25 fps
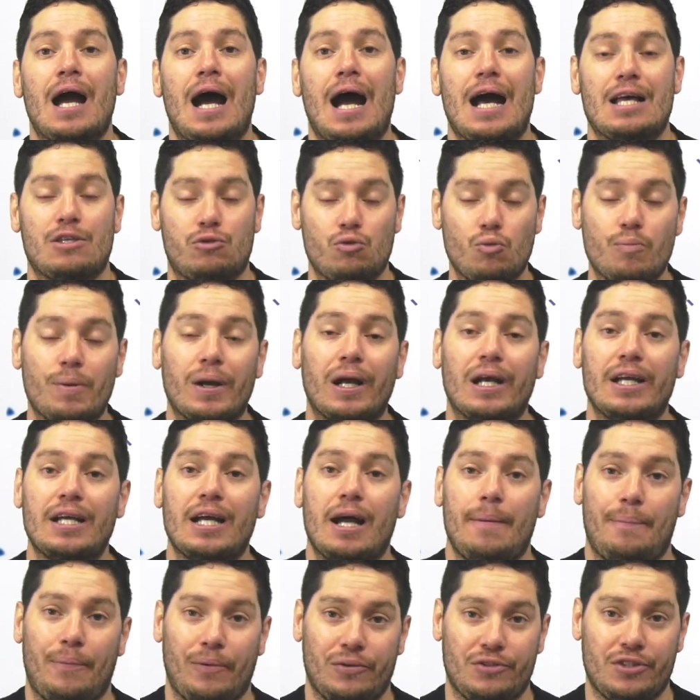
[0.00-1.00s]
a
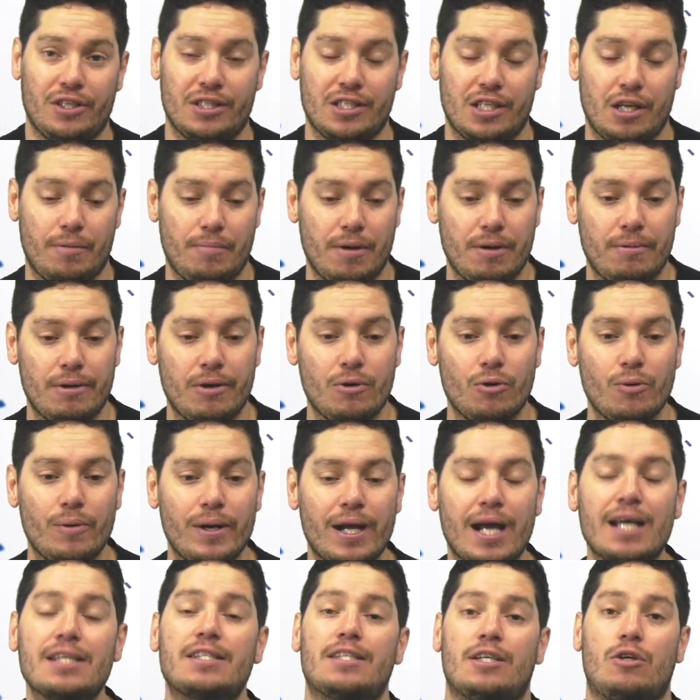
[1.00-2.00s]
Superliga Sports Center BBVA.